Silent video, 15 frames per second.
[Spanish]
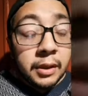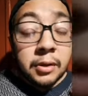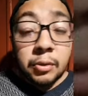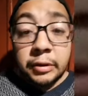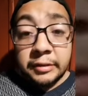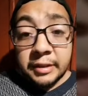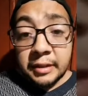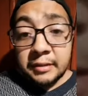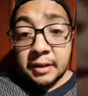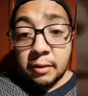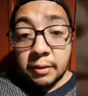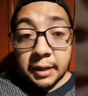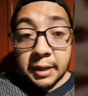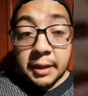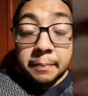no es que sea
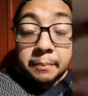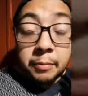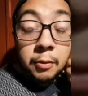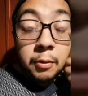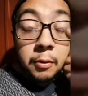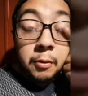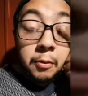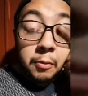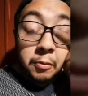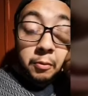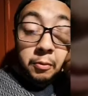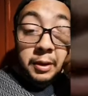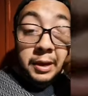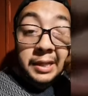un equipo